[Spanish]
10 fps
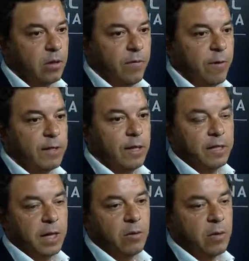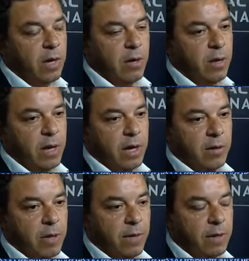No es fácil llegar a
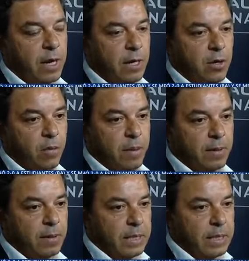una, final de Copa.